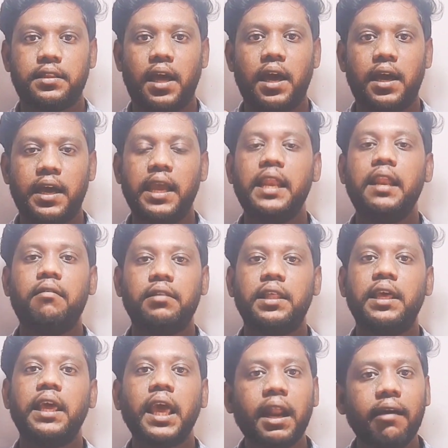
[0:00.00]
தான் கையில
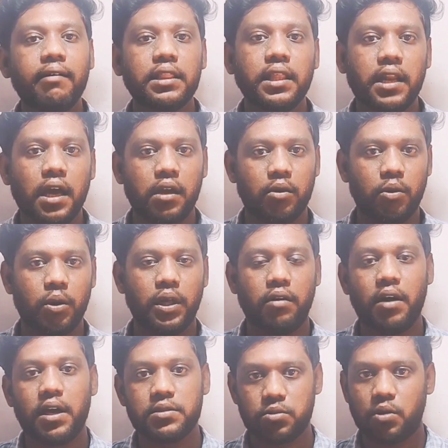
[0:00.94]
வந்து இருபத்தி நாலு கோடி
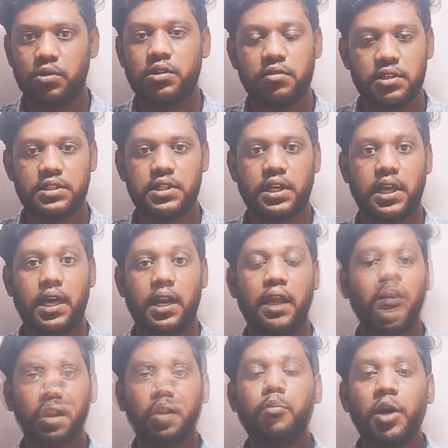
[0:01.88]
ரூபாய் சொத்து
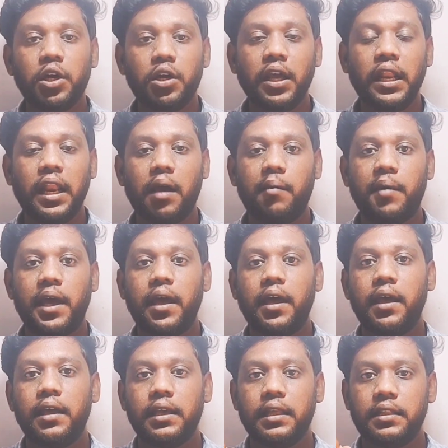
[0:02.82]
வச்சிருக்காரு அது மட்டும் இல்லாம
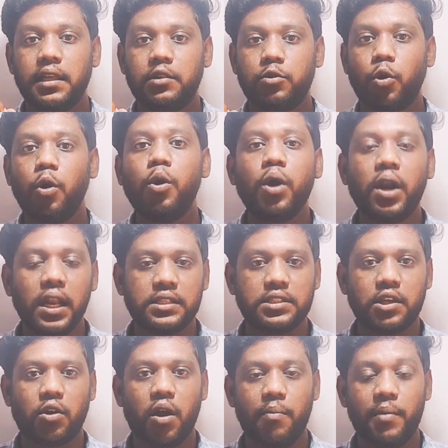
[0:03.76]
இந்த தொண்ணூறு
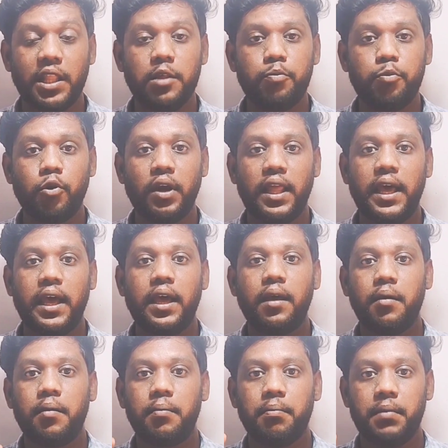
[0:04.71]
லட்சம் ரூபாய் மதிப்புள்ள
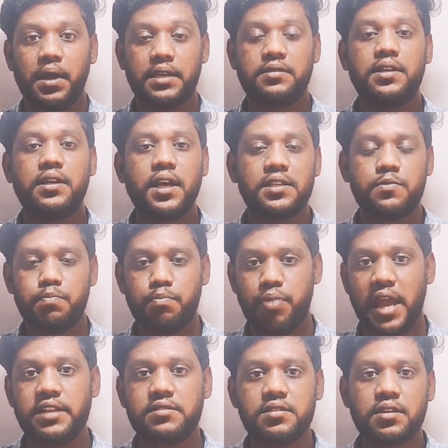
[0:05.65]
மெர்சிடஸ்
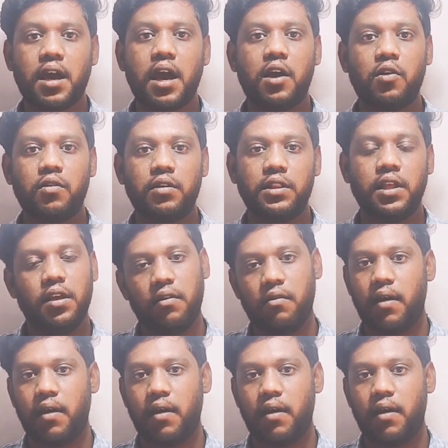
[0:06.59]
பென்ஸ் காரும் வந்து